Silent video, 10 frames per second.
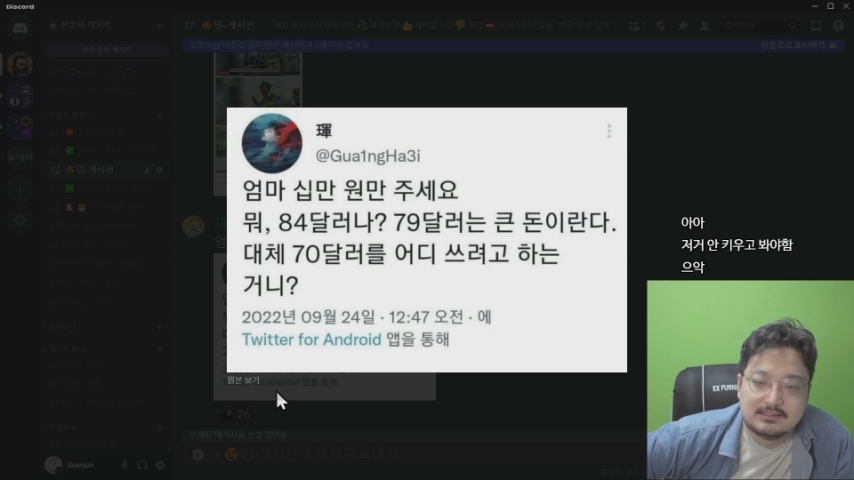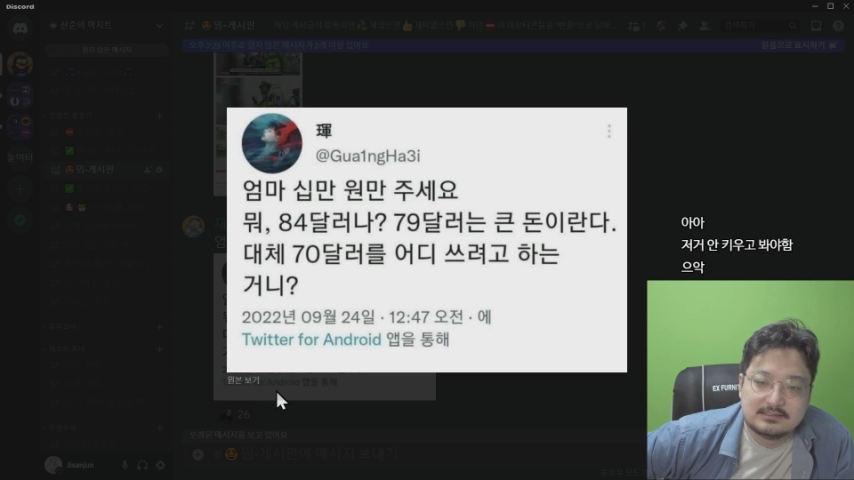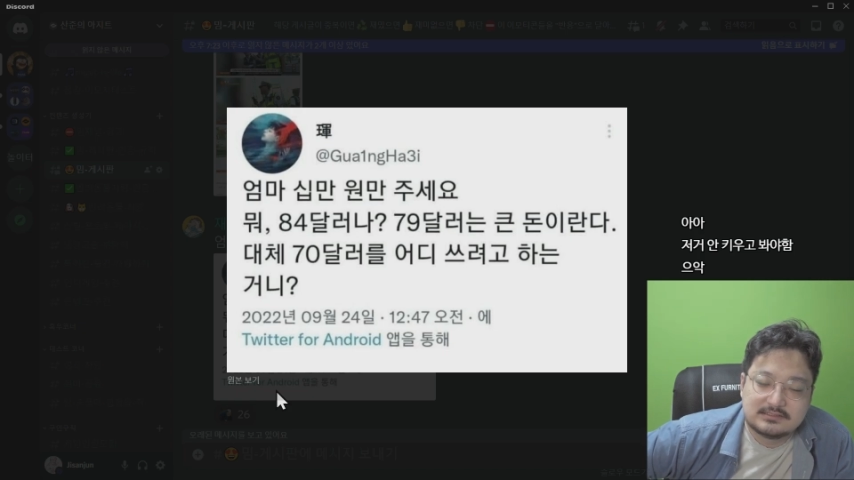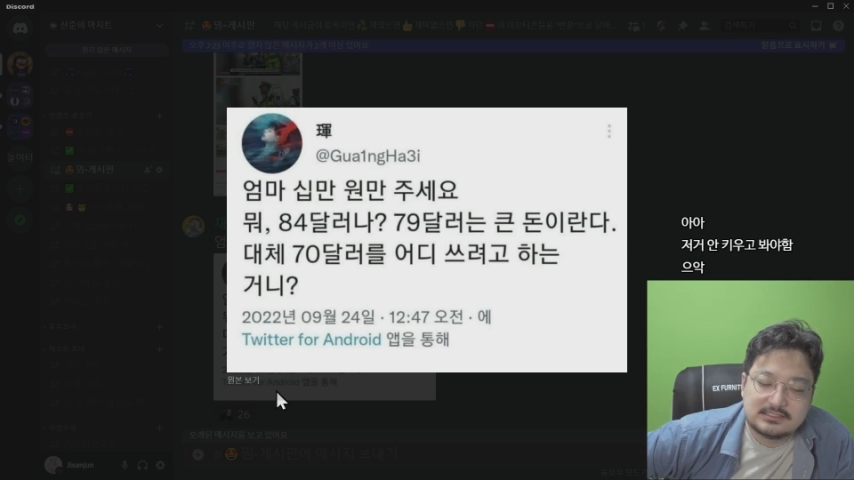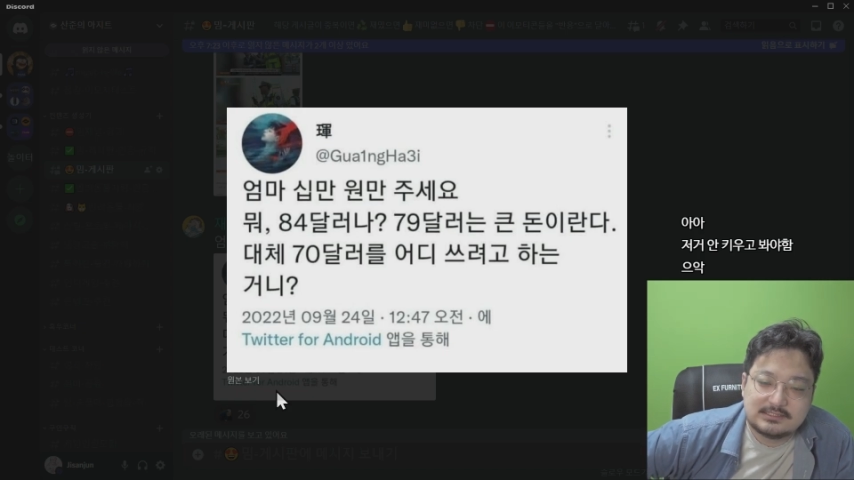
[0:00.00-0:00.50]

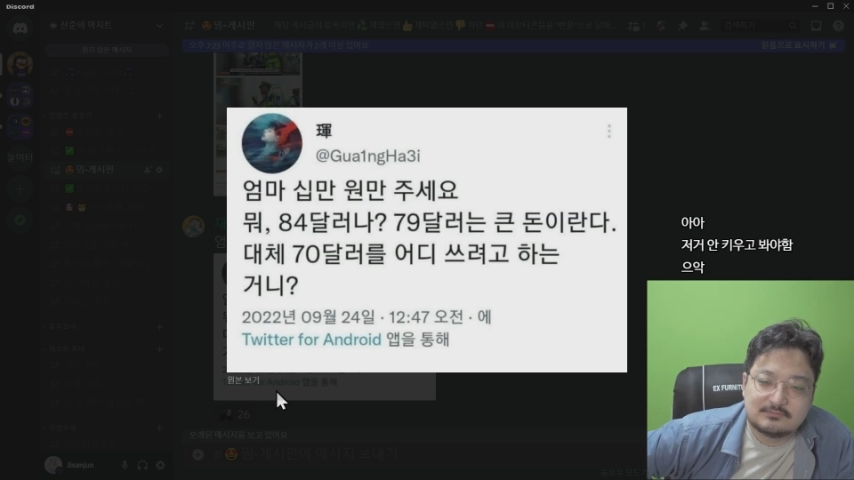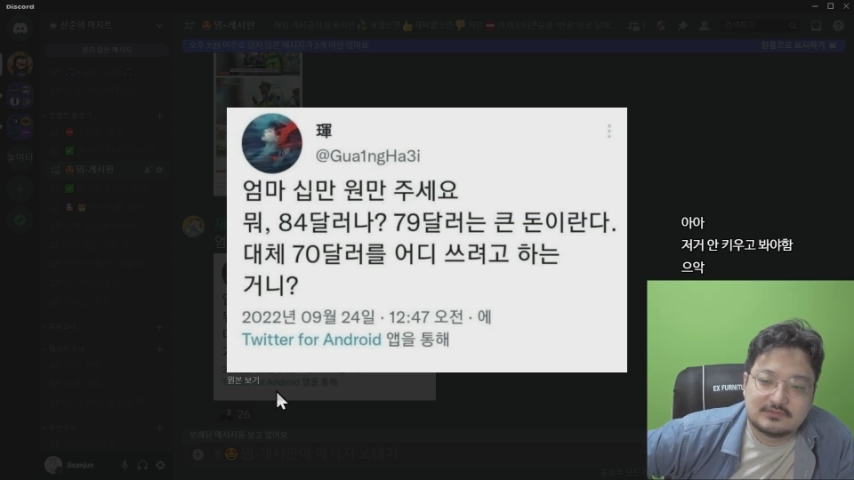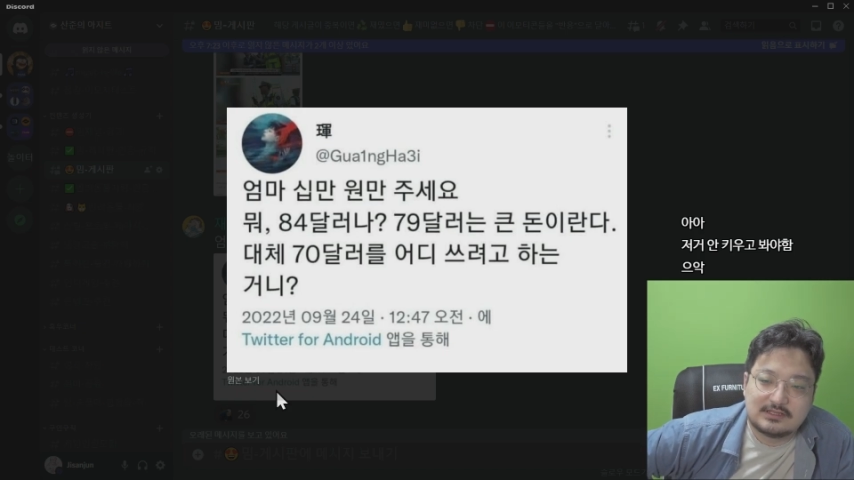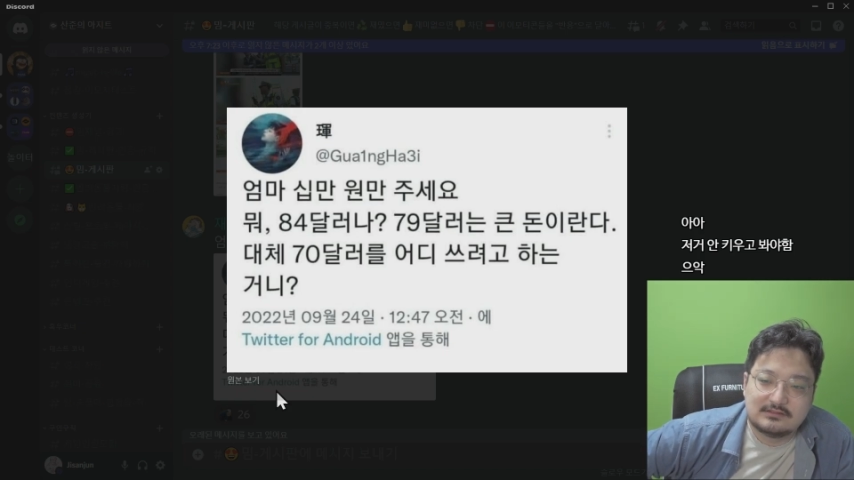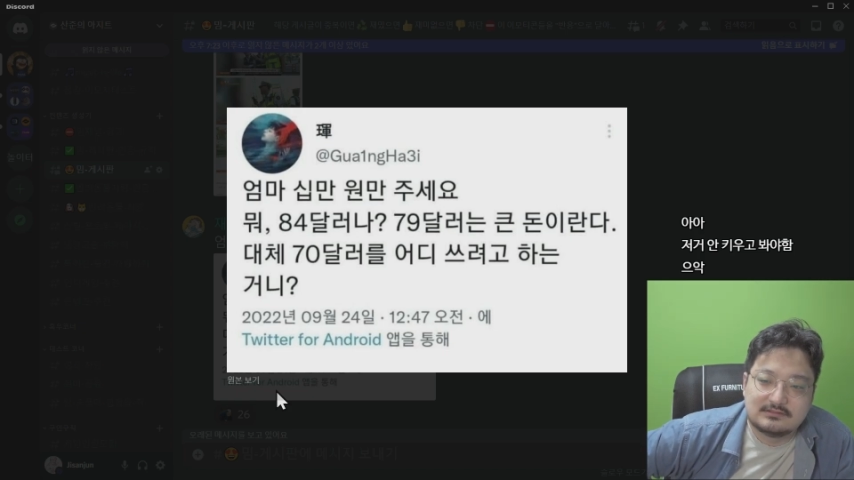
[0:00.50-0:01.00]

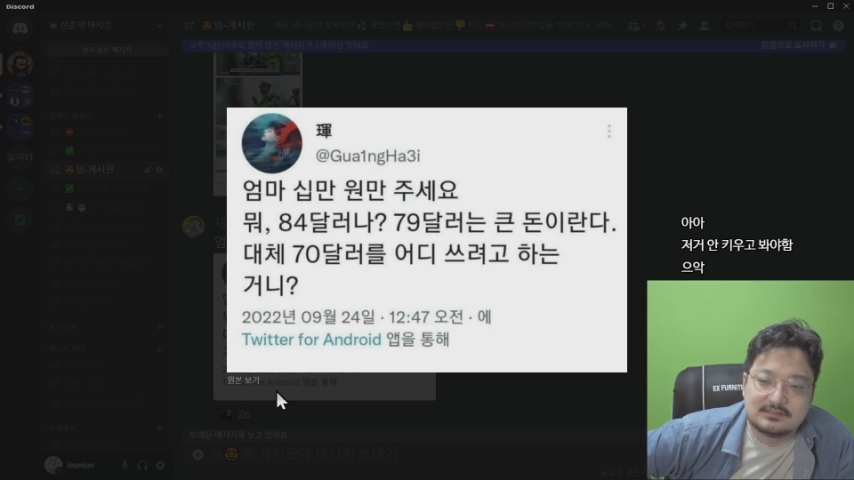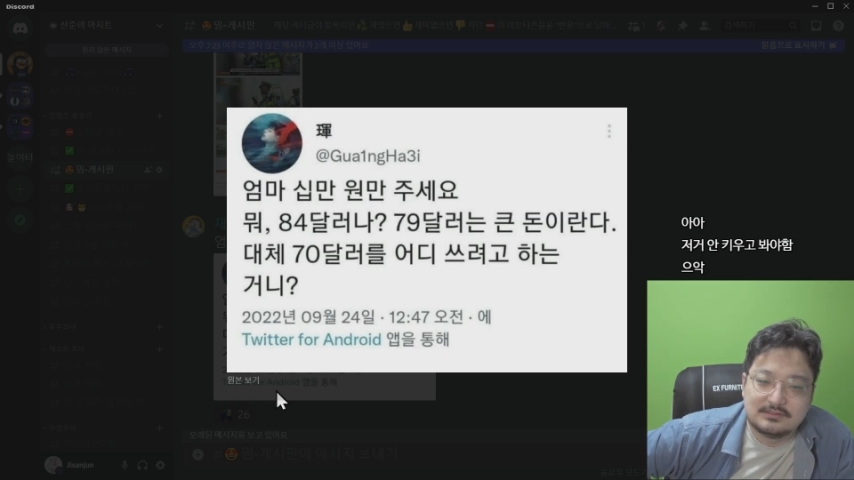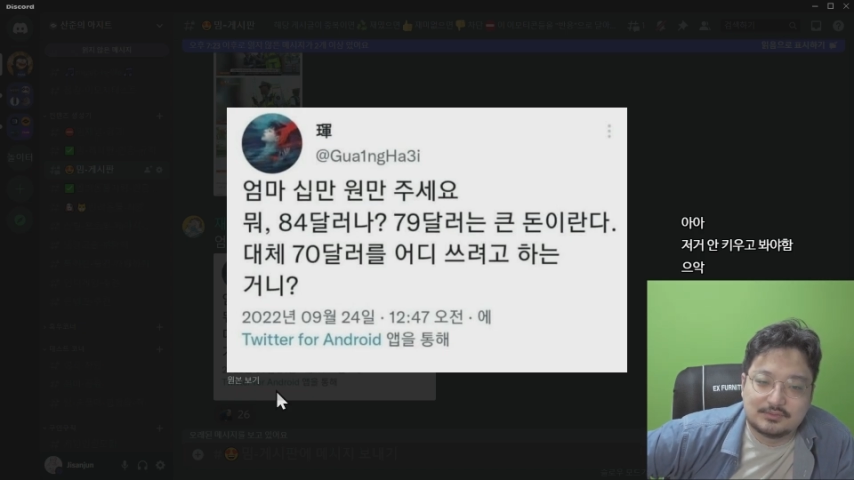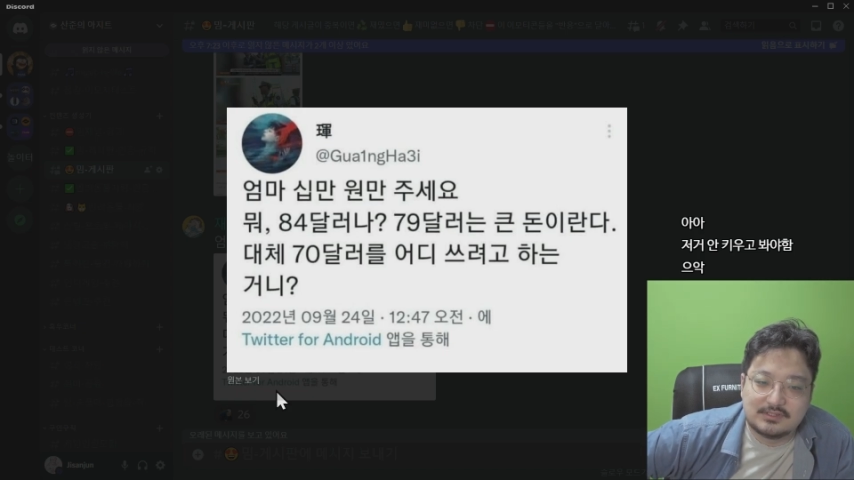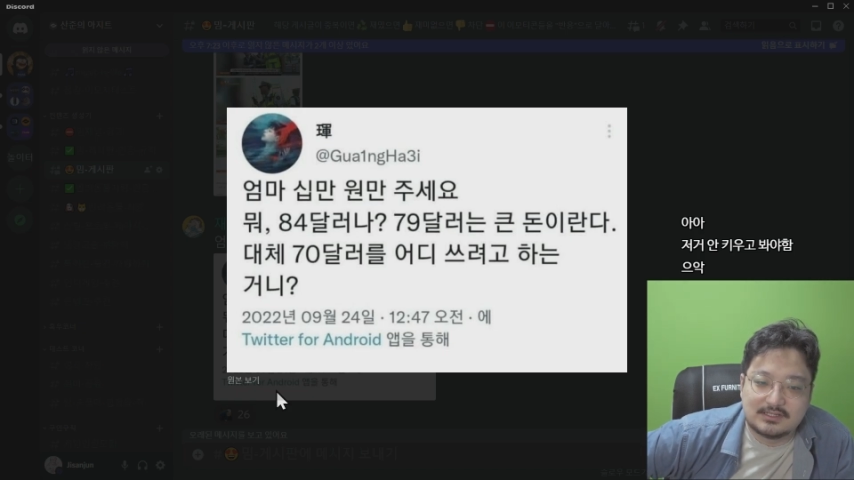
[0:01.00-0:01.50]
79달러는 큰
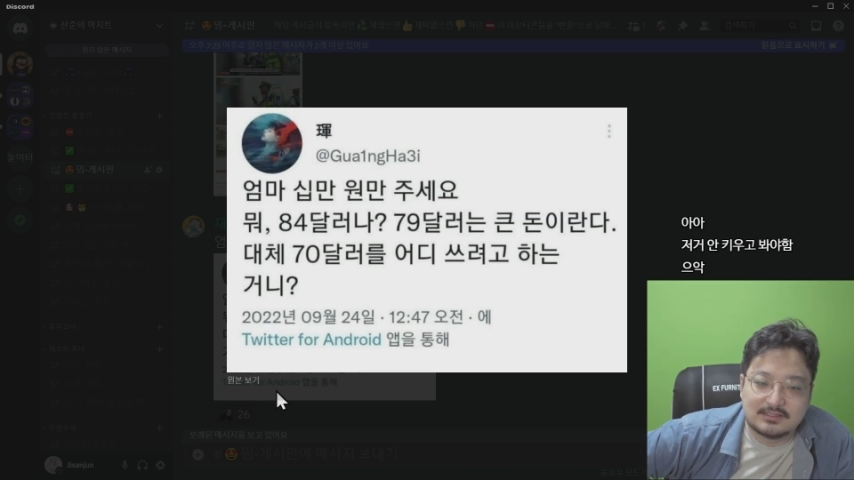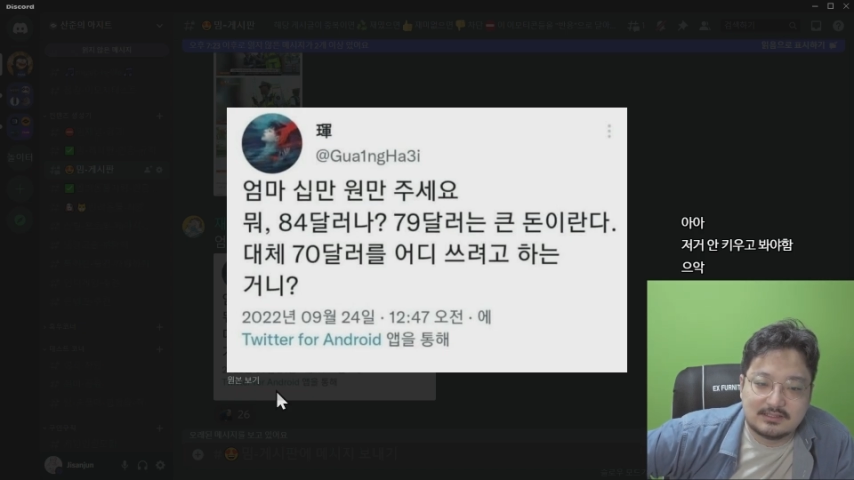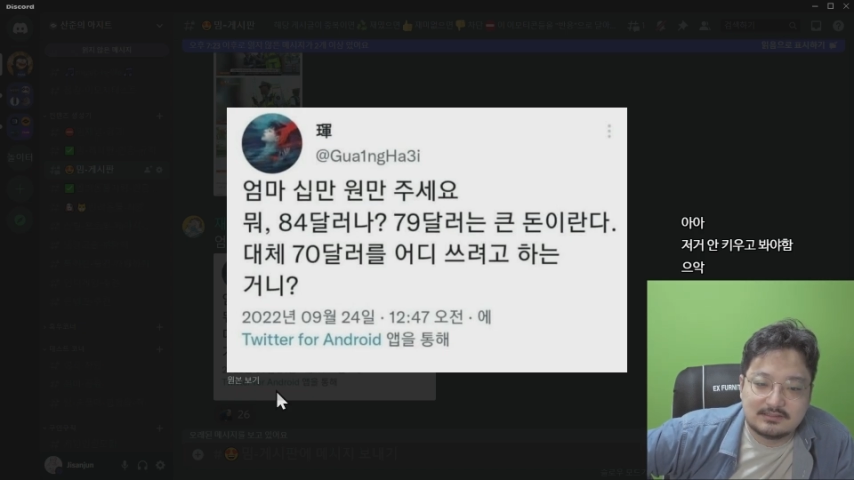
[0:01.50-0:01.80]
돈이란다.